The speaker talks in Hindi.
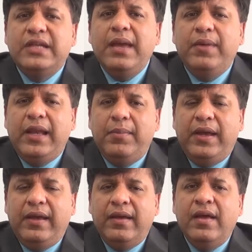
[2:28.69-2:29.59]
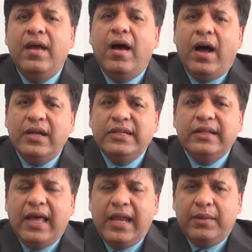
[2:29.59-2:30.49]
छः महीने में आज
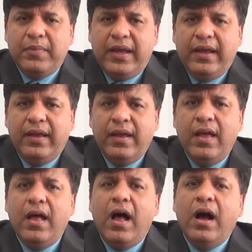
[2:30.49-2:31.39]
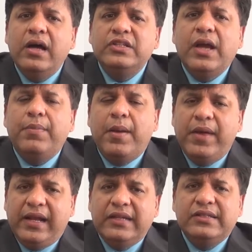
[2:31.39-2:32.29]
की तारीख में अगरचे आप
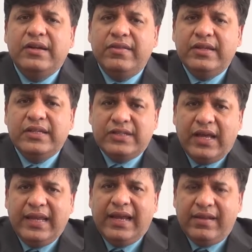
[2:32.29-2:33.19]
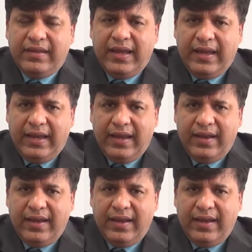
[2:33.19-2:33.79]
अमेरिकन सिटीजन से शादी करते हैं